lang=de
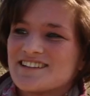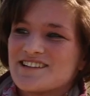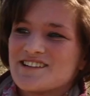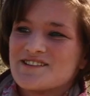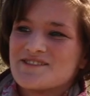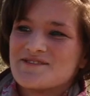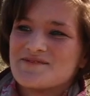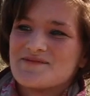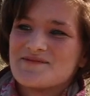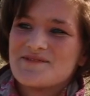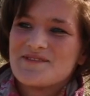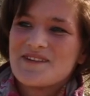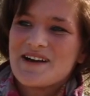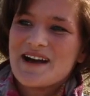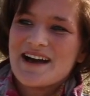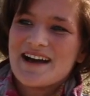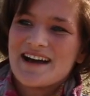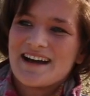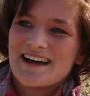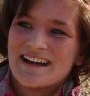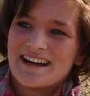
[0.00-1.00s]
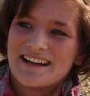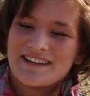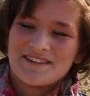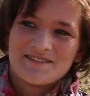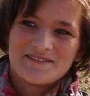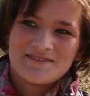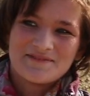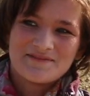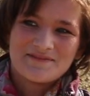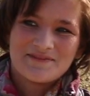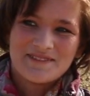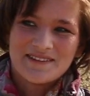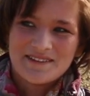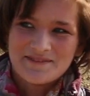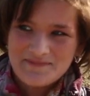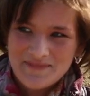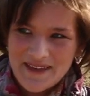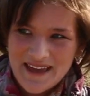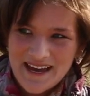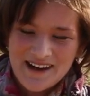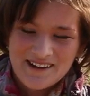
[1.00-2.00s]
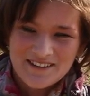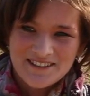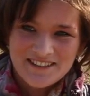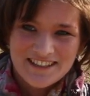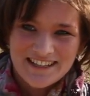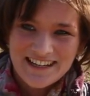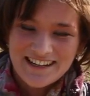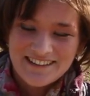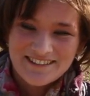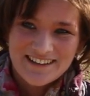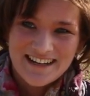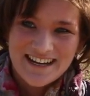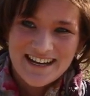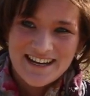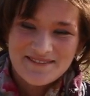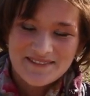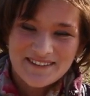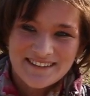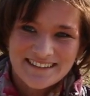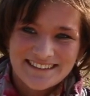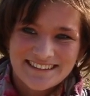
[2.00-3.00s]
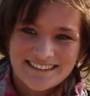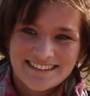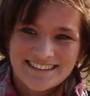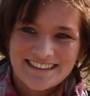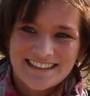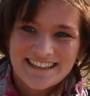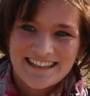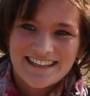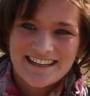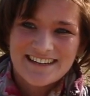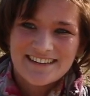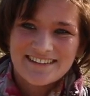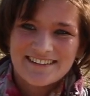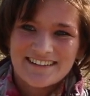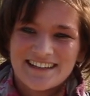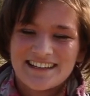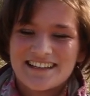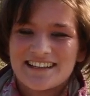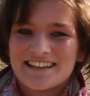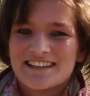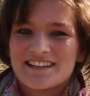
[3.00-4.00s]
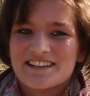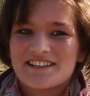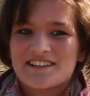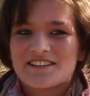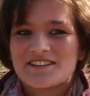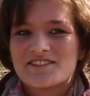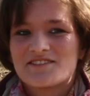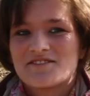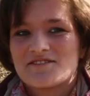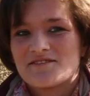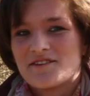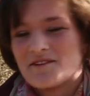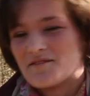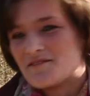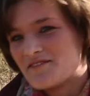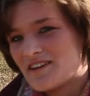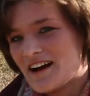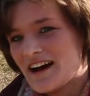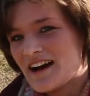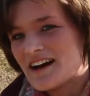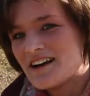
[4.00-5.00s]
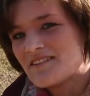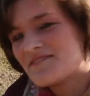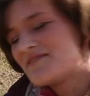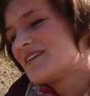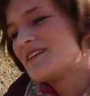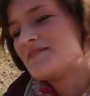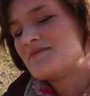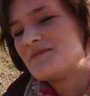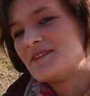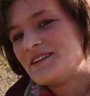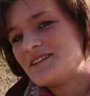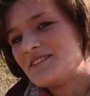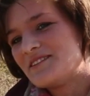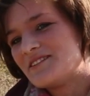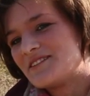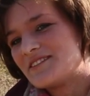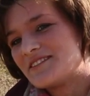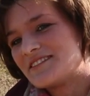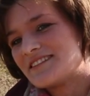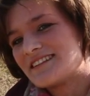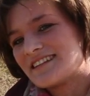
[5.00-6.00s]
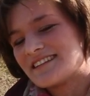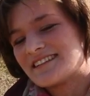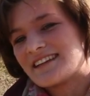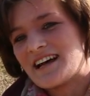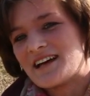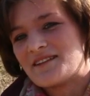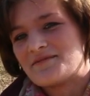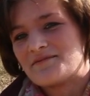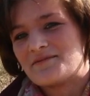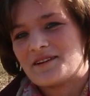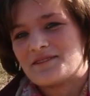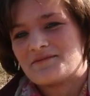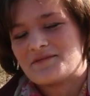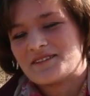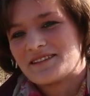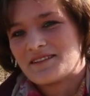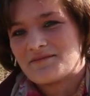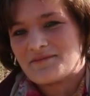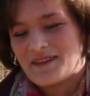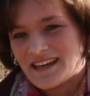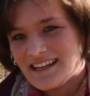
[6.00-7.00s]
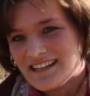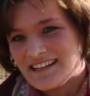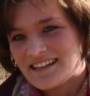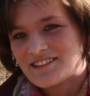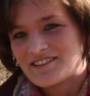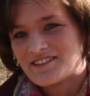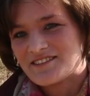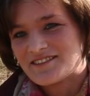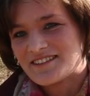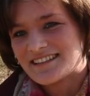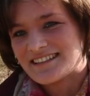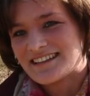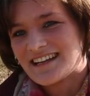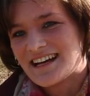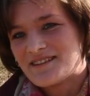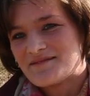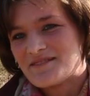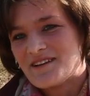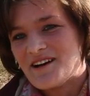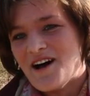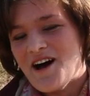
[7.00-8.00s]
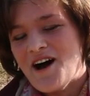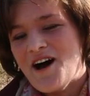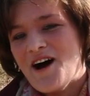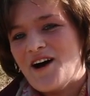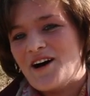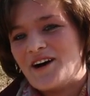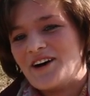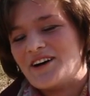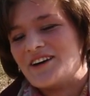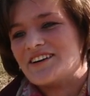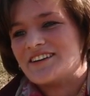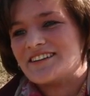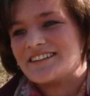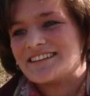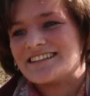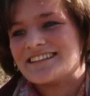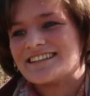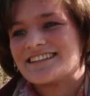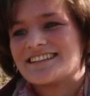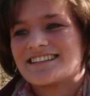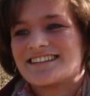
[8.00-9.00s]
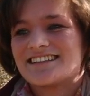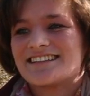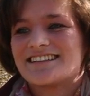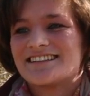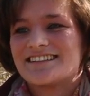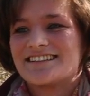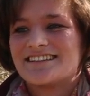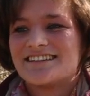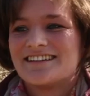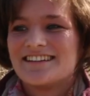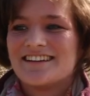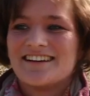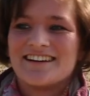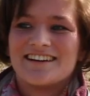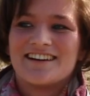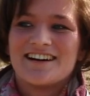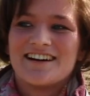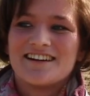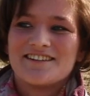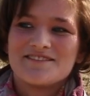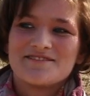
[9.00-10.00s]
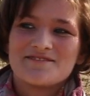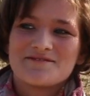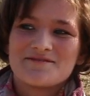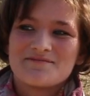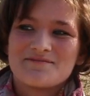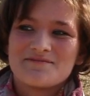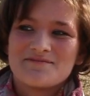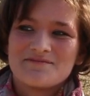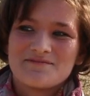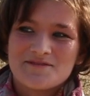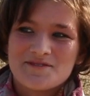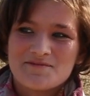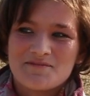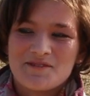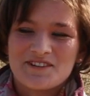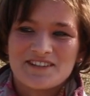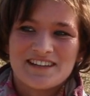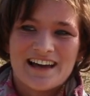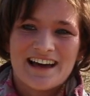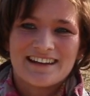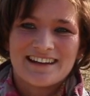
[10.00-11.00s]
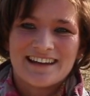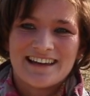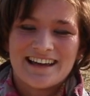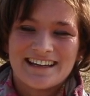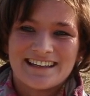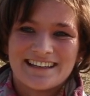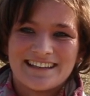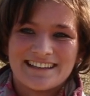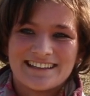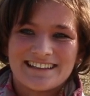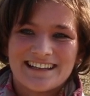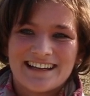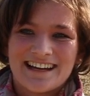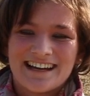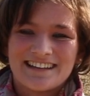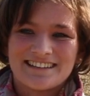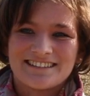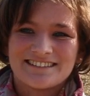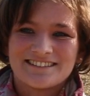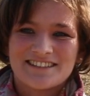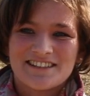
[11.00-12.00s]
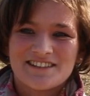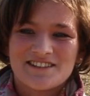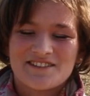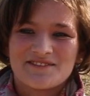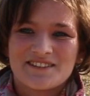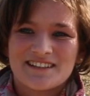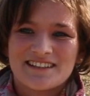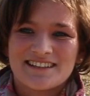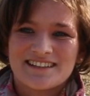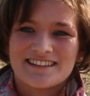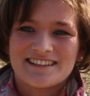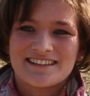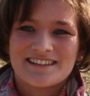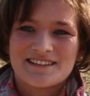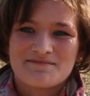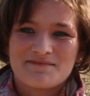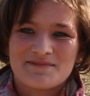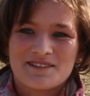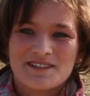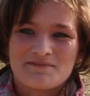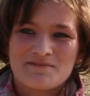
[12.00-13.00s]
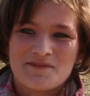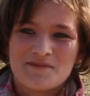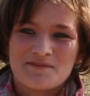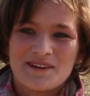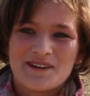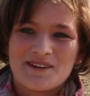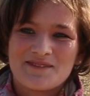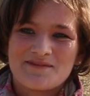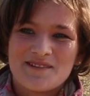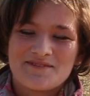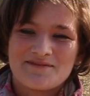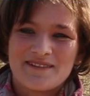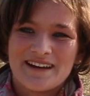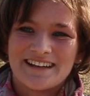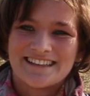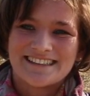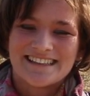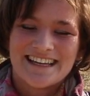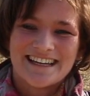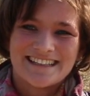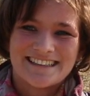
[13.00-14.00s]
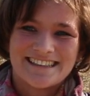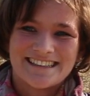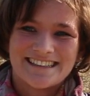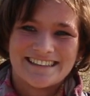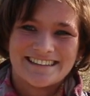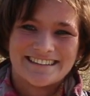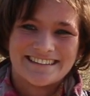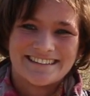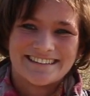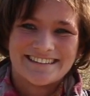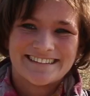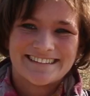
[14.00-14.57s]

ähm, mehr Ausstrahlung habe, weil ich vom Fach bin und deshalb ein bisschen mehr Hintergrundwissen habe und ja, spontan reagieren kann und somit die, das Publikum auf meine Seite ziehe.